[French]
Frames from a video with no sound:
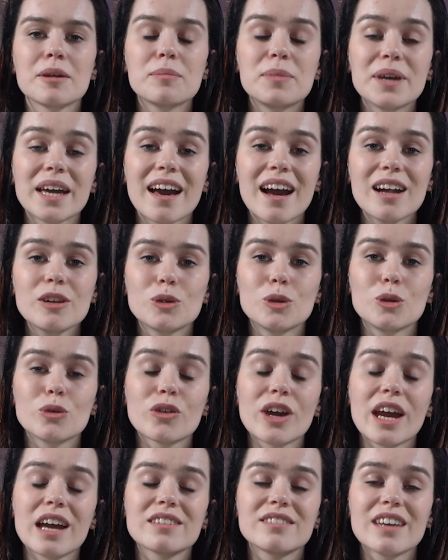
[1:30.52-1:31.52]
Bérald, le
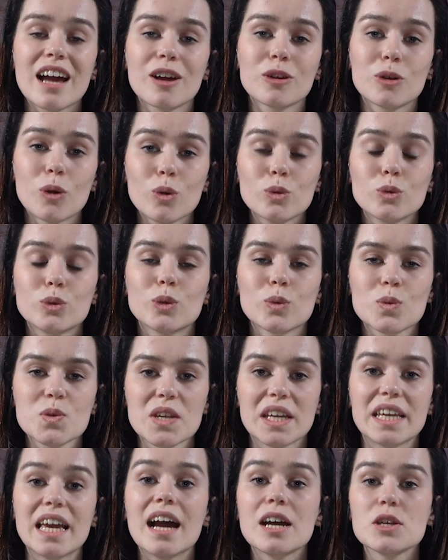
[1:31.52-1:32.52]
frère d'Argan, lui
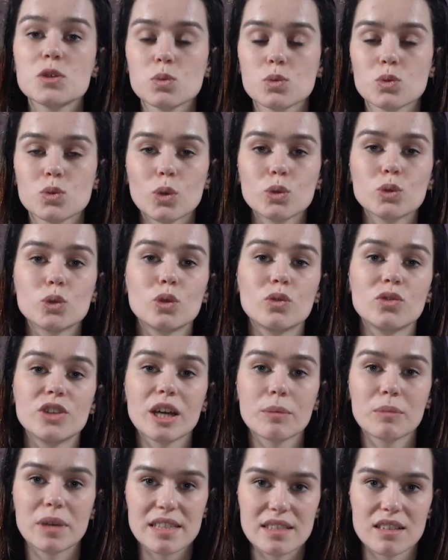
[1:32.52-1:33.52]
conseille à son tour de
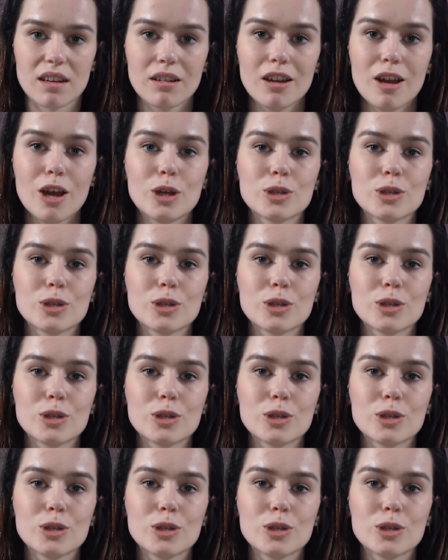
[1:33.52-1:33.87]
devenir médecin,